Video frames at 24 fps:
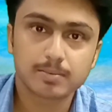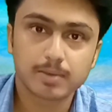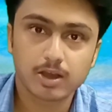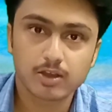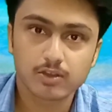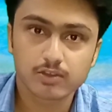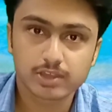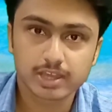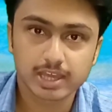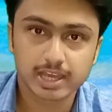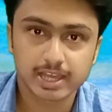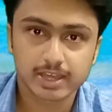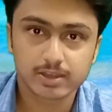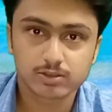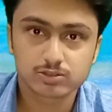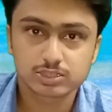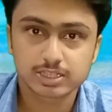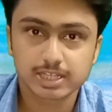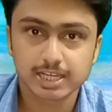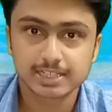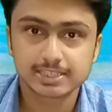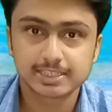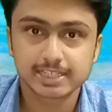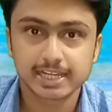का भाव क्या है
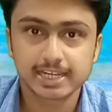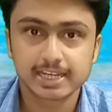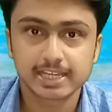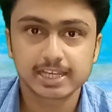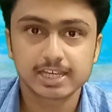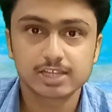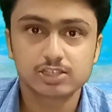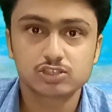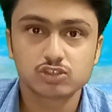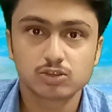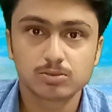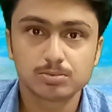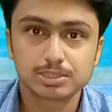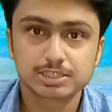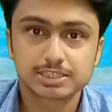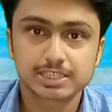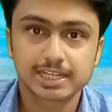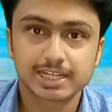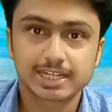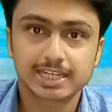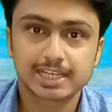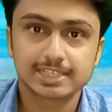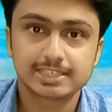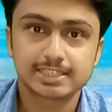उसके बाद जानेंगे
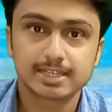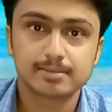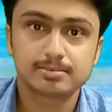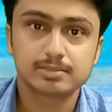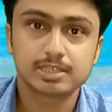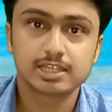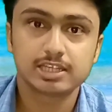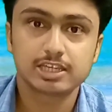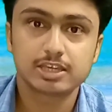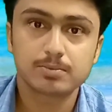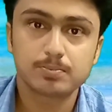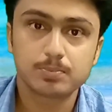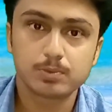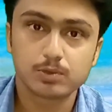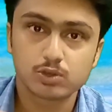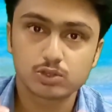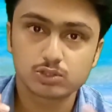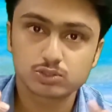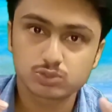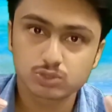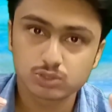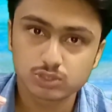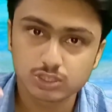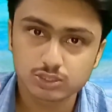चौबीस कैट के हिसाब से यानी कि
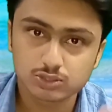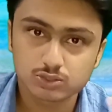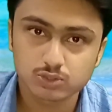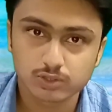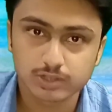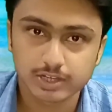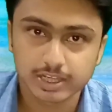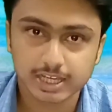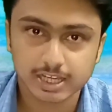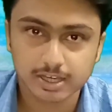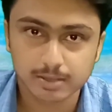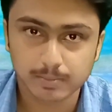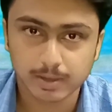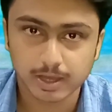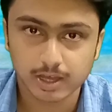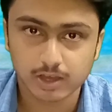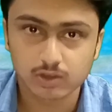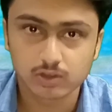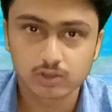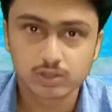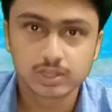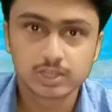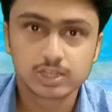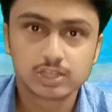प्योर शुद्ध सोने का
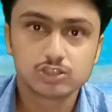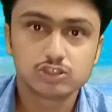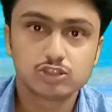भाव